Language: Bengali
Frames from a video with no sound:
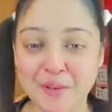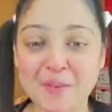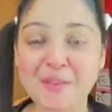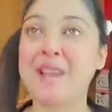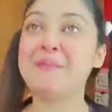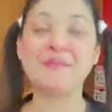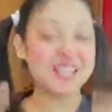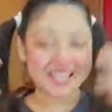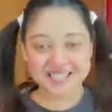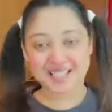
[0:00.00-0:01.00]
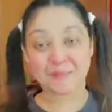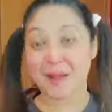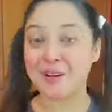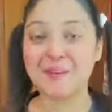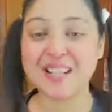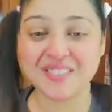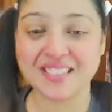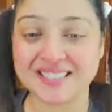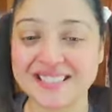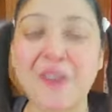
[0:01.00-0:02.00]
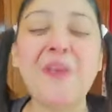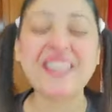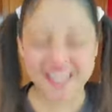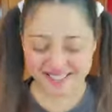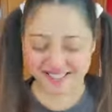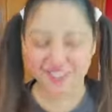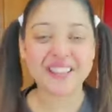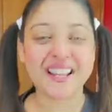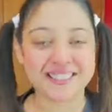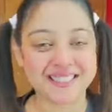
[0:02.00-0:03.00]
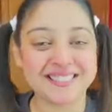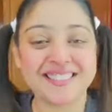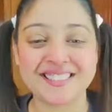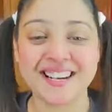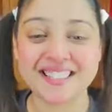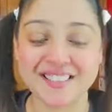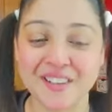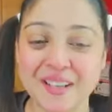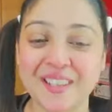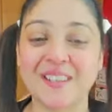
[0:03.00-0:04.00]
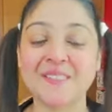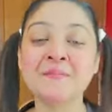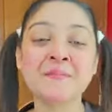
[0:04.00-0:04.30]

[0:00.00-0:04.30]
বলে বলে আমি মানে নিজেরা পাগল বানিয়ে ফেলতেছি ও ইয়াস ও ইয়াস দিস ইজ দ্য স্টার্টিং ও মাই গড